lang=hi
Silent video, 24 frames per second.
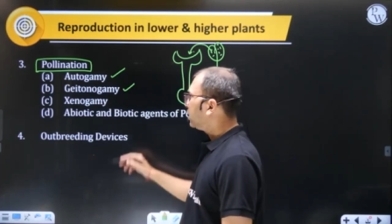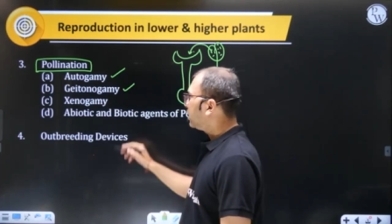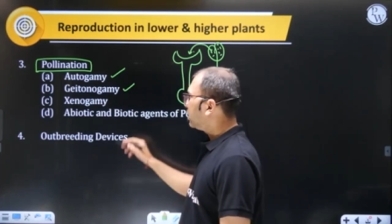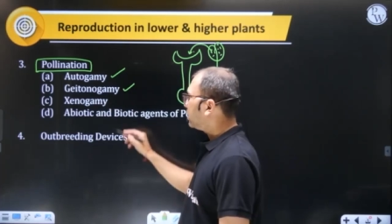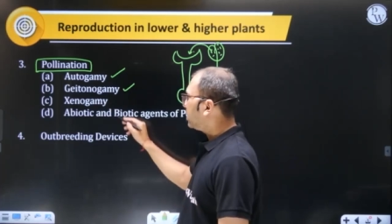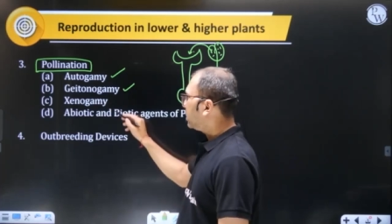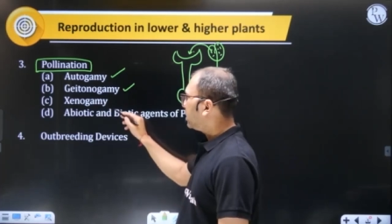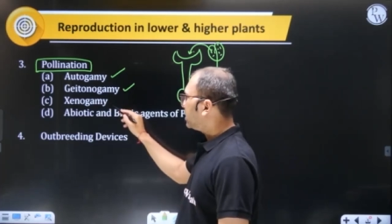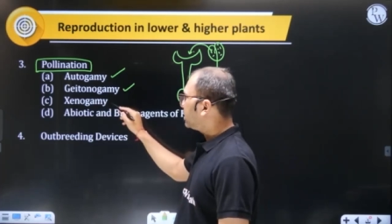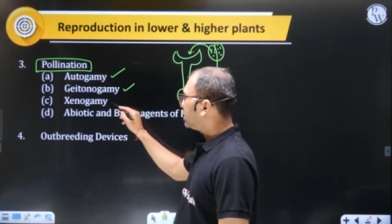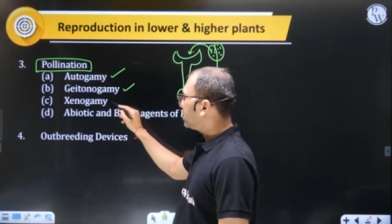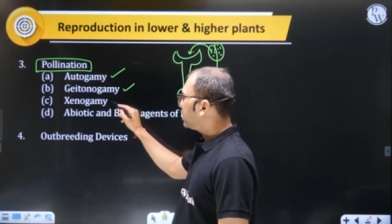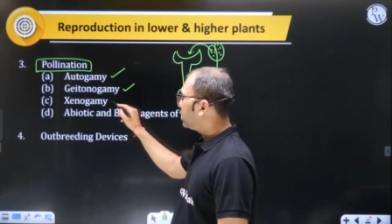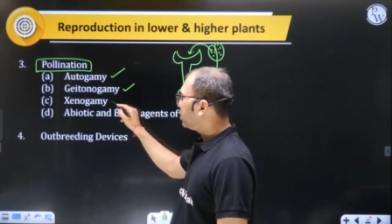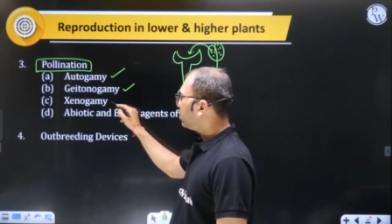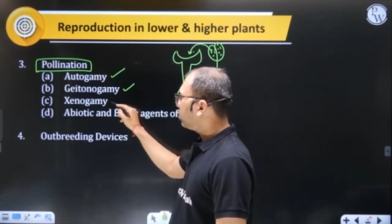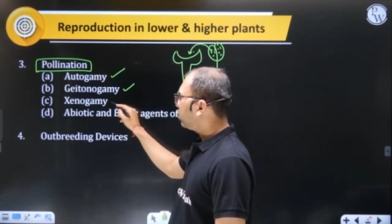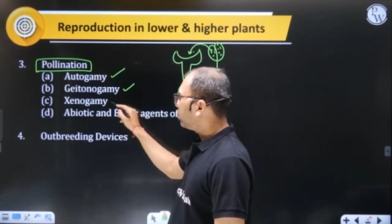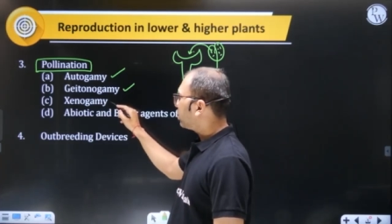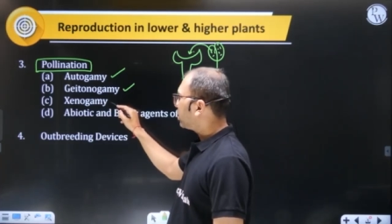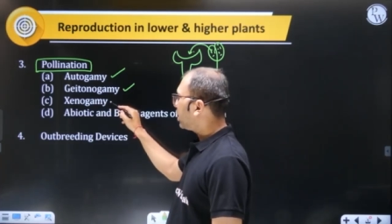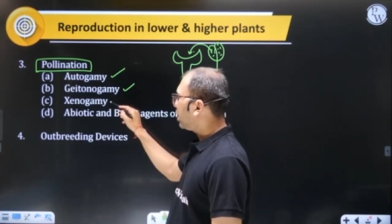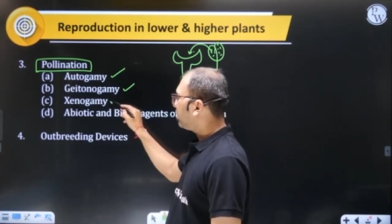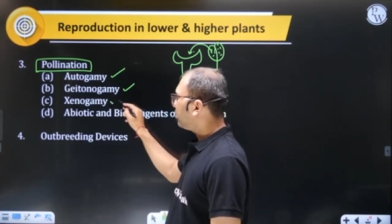देन
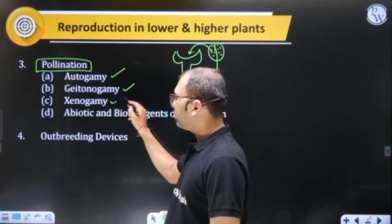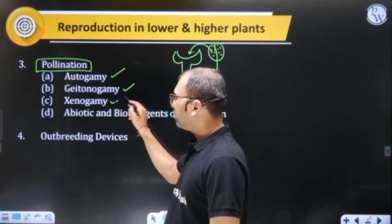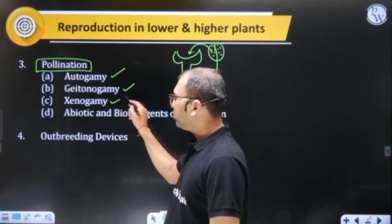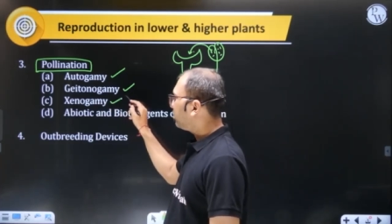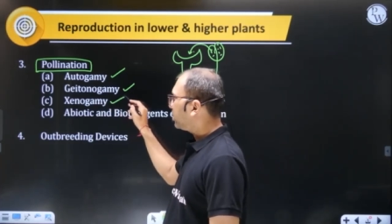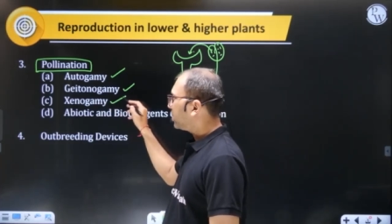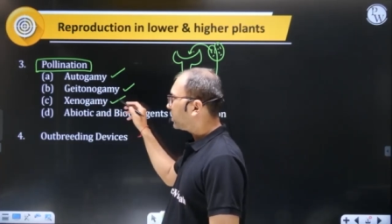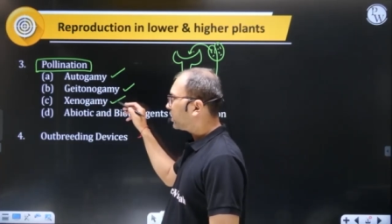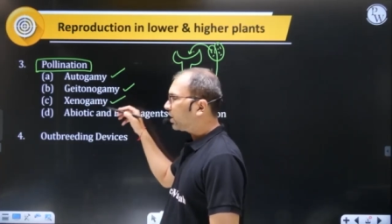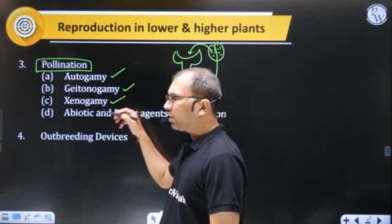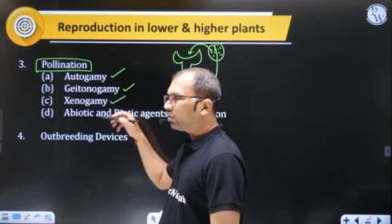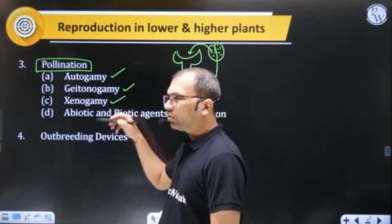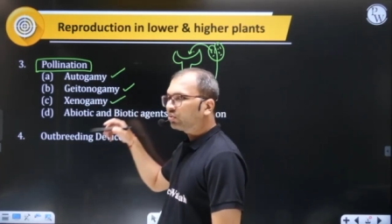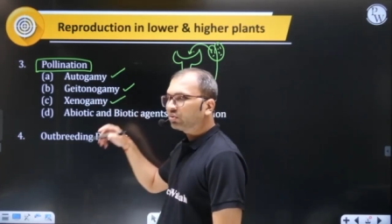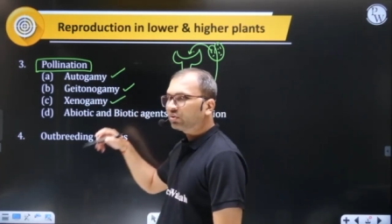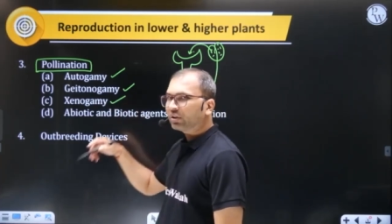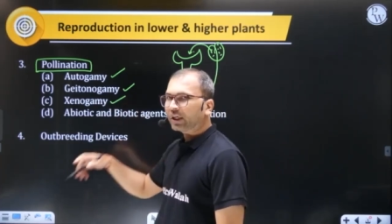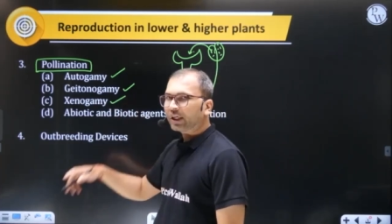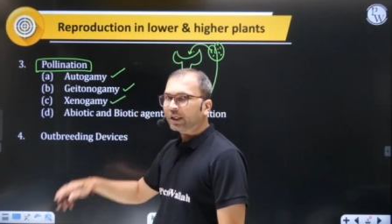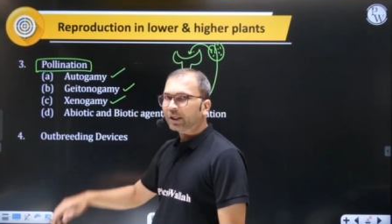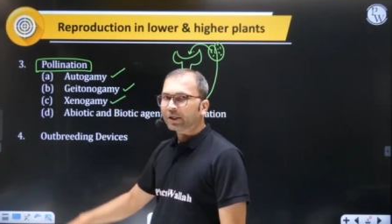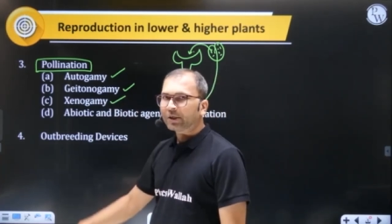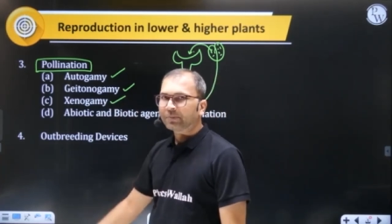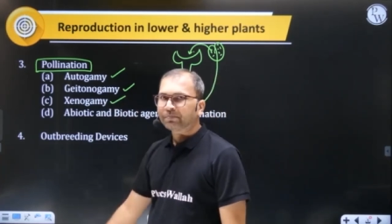जीनोगैमी में क्या होता
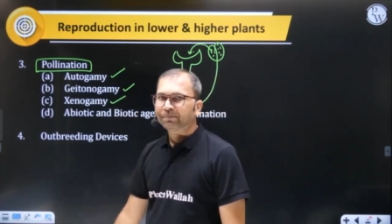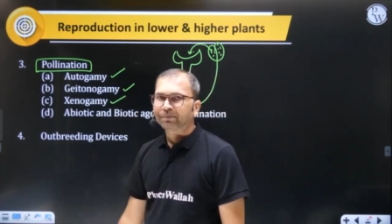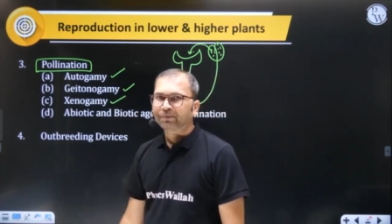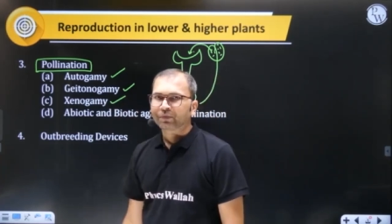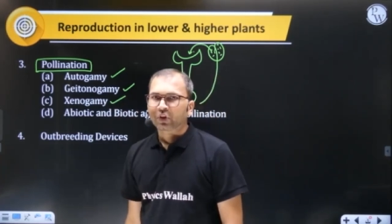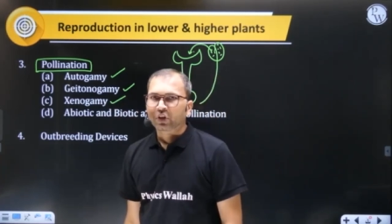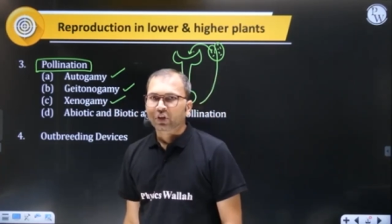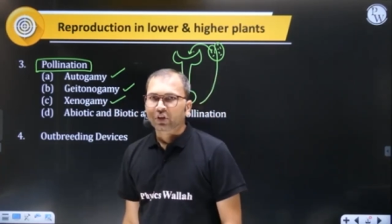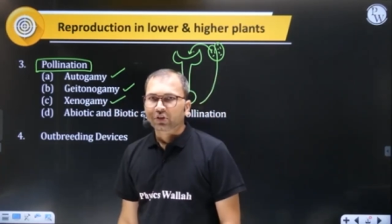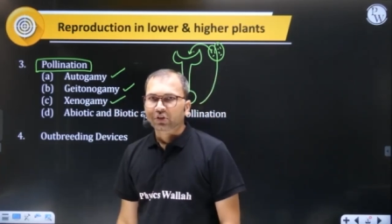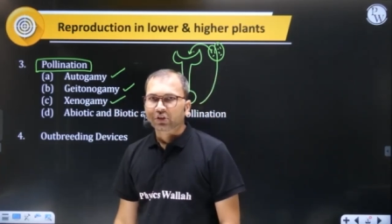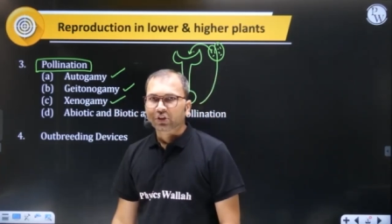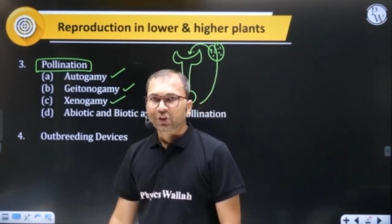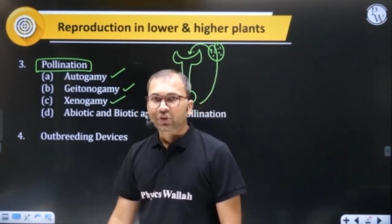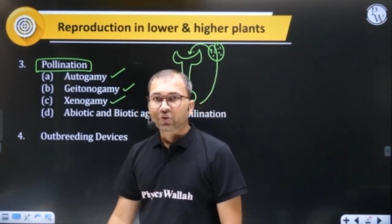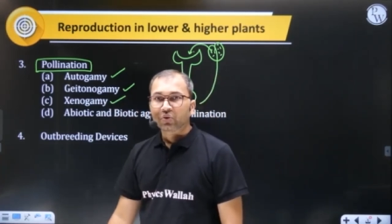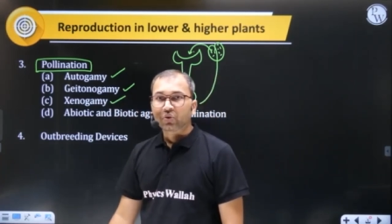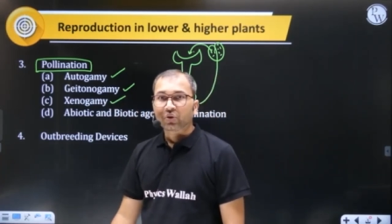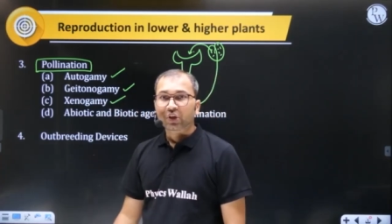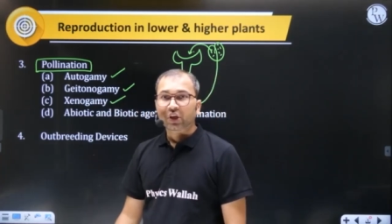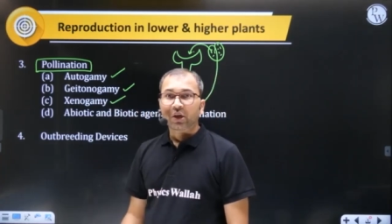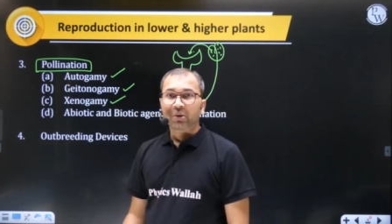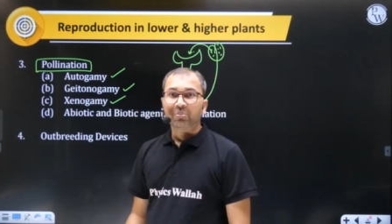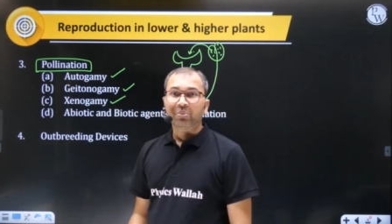है
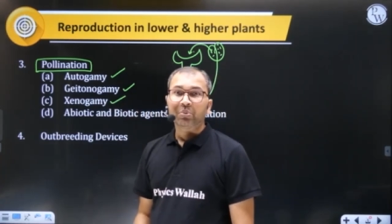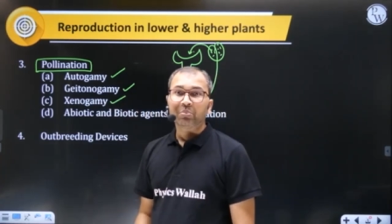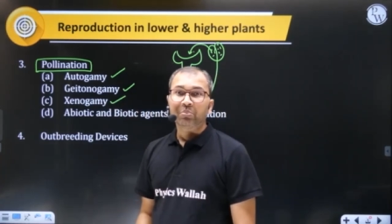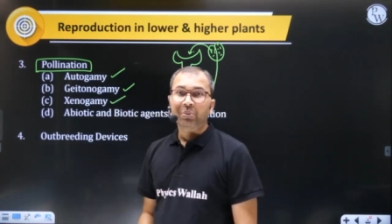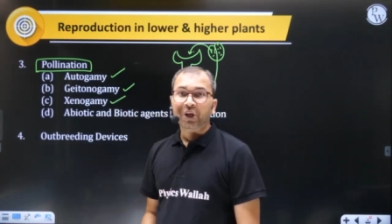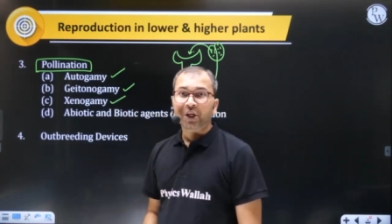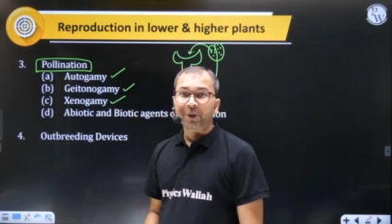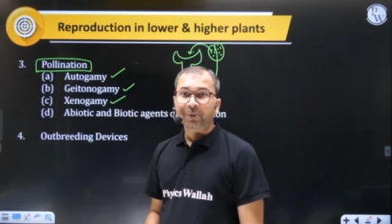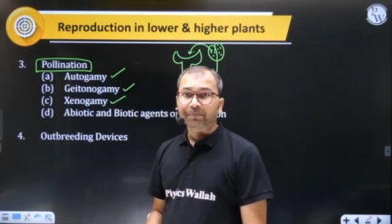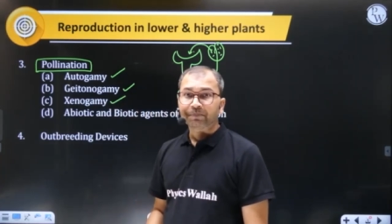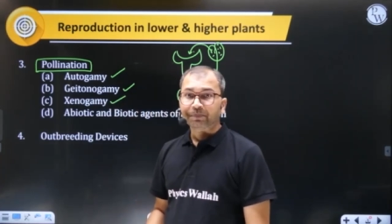जीनोगैमी में